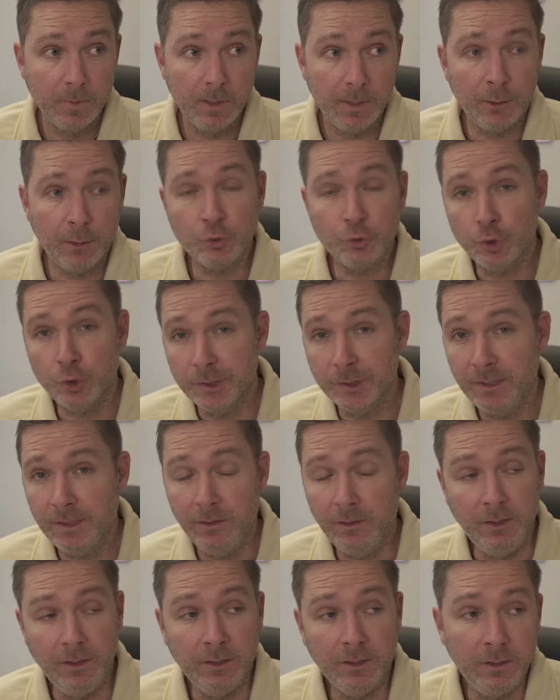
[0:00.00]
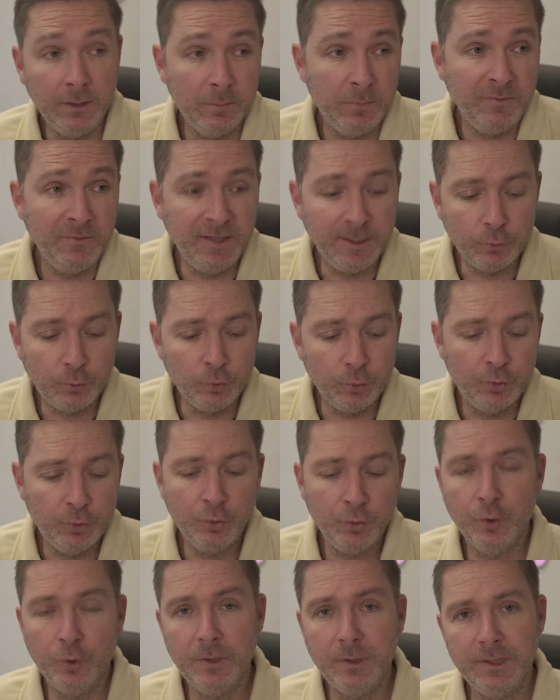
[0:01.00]
Auch sonstige niedrige Beweggründe
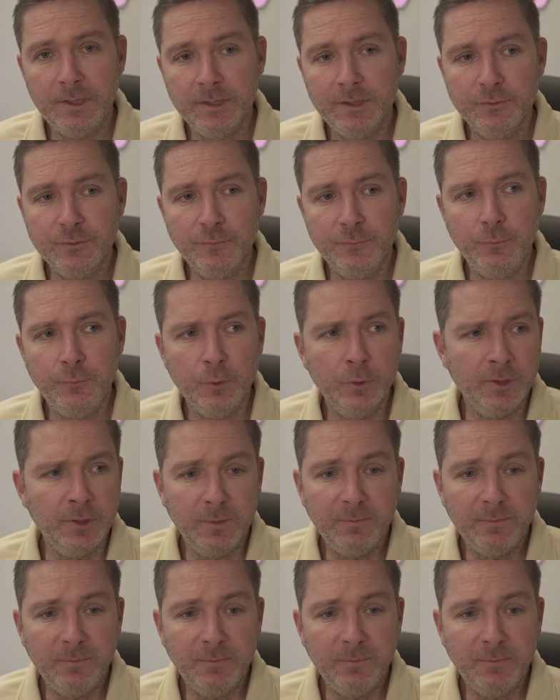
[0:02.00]
könnten dazu führen.